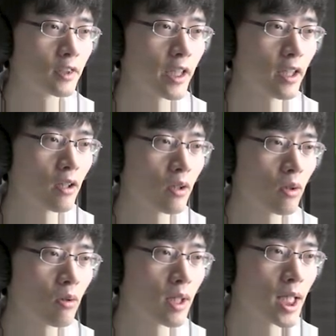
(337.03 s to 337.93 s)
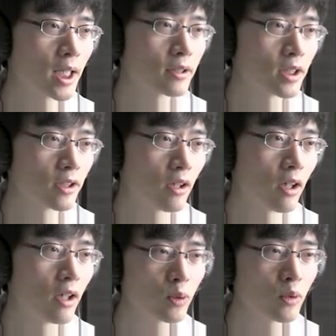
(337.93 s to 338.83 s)
結構かかるんですよ。
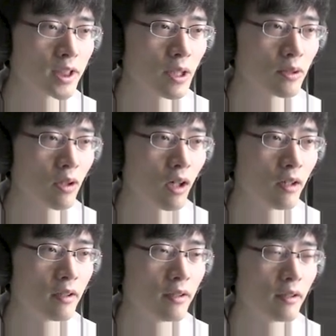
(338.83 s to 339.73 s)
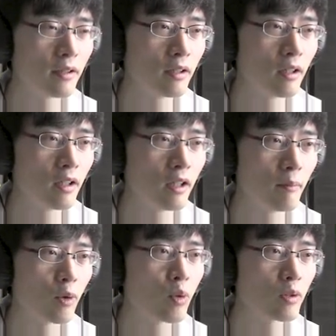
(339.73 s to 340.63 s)
斧を使うと、
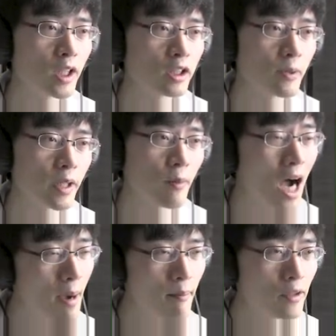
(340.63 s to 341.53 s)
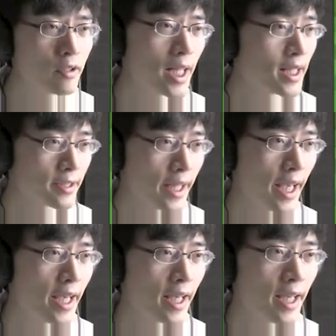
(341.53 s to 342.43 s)
もう今回のスピードでもう半分ぐらいですね。